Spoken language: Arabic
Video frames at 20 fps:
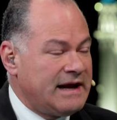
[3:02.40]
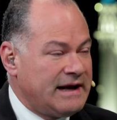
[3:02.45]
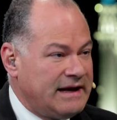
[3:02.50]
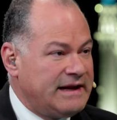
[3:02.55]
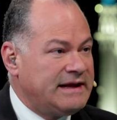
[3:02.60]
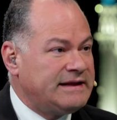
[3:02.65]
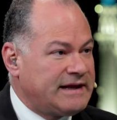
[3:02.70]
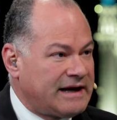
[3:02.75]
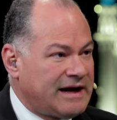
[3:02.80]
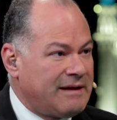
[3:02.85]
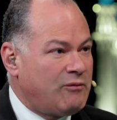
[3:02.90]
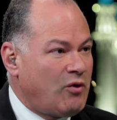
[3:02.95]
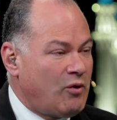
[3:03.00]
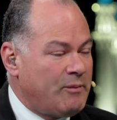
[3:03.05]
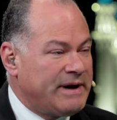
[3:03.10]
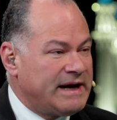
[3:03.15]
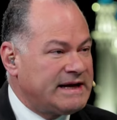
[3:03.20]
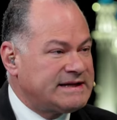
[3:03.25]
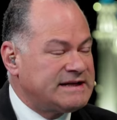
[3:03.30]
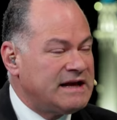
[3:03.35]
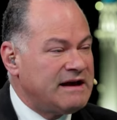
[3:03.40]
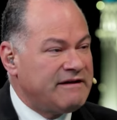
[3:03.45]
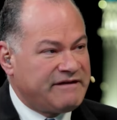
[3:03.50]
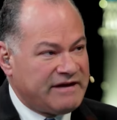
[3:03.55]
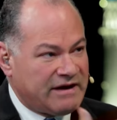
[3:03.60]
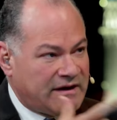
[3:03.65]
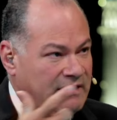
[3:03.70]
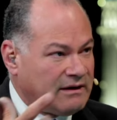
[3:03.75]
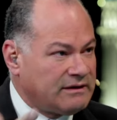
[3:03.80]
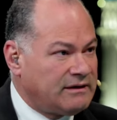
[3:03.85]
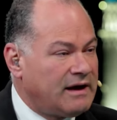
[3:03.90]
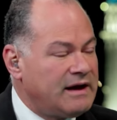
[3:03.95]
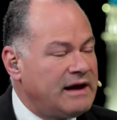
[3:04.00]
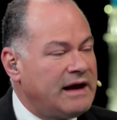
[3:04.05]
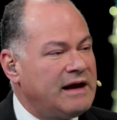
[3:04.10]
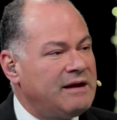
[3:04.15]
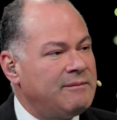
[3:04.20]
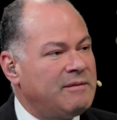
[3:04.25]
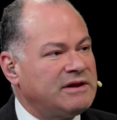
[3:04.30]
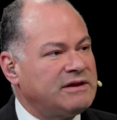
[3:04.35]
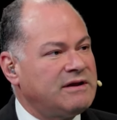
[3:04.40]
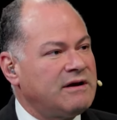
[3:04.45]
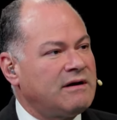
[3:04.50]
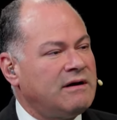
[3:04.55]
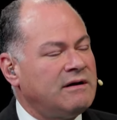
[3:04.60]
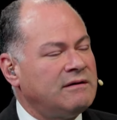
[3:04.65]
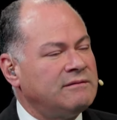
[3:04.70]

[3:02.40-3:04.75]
لتجمع بريكس في قضايا المنطقه